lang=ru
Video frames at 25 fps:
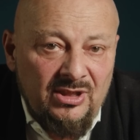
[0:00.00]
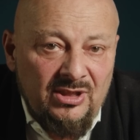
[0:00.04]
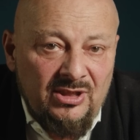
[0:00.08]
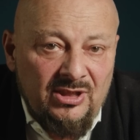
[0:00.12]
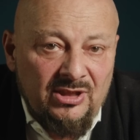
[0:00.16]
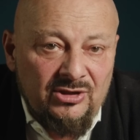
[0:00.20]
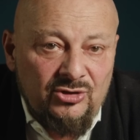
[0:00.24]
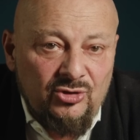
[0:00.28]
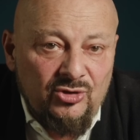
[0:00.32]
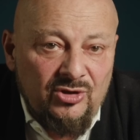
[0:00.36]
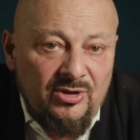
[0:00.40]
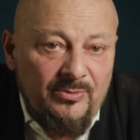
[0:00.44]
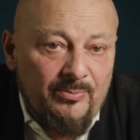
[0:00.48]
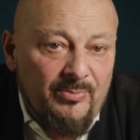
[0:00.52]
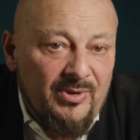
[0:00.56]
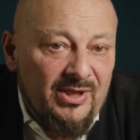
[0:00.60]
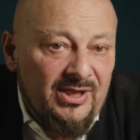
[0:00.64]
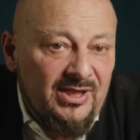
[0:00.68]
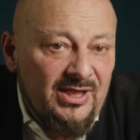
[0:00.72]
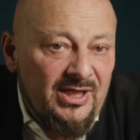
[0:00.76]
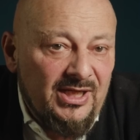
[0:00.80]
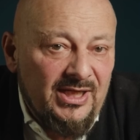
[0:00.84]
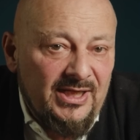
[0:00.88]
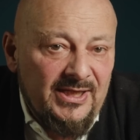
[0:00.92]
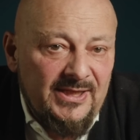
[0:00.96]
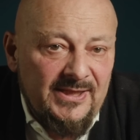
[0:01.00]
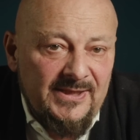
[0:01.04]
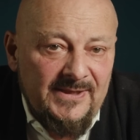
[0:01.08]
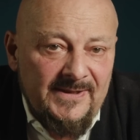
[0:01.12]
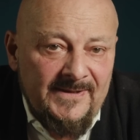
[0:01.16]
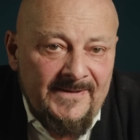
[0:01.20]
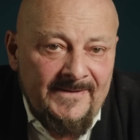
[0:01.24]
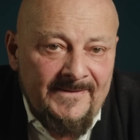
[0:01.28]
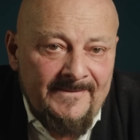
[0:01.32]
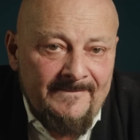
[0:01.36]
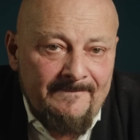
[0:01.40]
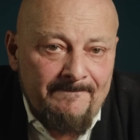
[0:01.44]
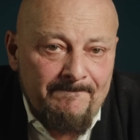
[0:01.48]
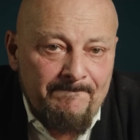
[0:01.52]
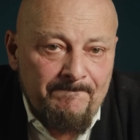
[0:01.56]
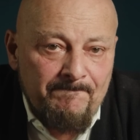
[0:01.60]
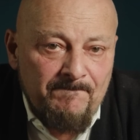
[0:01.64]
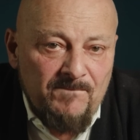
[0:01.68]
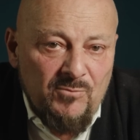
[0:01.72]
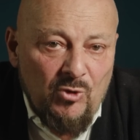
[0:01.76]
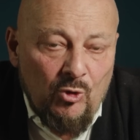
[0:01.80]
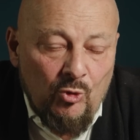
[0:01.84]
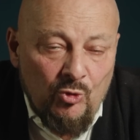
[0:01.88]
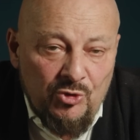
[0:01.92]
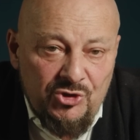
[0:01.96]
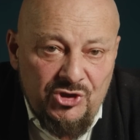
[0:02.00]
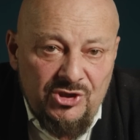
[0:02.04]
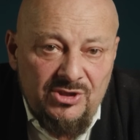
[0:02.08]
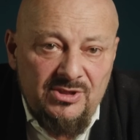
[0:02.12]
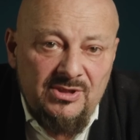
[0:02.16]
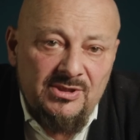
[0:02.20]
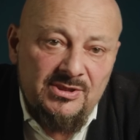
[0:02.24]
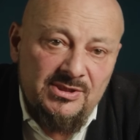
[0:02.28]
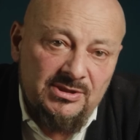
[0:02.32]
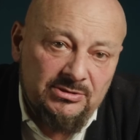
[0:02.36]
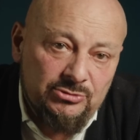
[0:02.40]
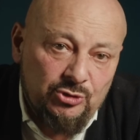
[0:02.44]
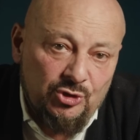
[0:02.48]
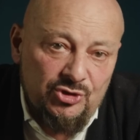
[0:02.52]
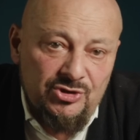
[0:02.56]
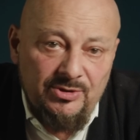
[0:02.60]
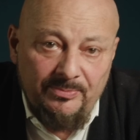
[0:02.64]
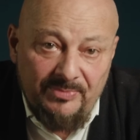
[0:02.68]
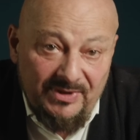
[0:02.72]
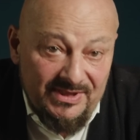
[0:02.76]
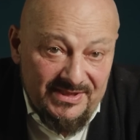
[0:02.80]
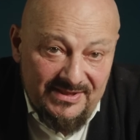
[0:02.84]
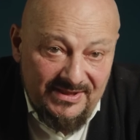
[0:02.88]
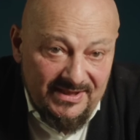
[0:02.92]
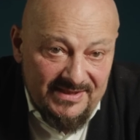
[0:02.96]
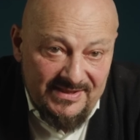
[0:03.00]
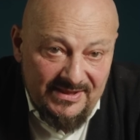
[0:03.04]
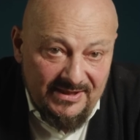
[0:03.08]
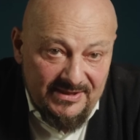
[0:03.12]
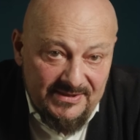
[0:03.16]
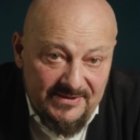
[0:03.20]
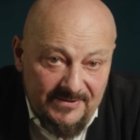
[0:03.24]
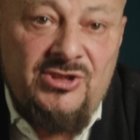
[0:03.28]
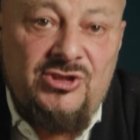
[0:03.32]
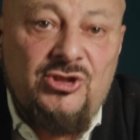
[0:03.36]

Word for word: которые пока эм, очень сложно предсказать.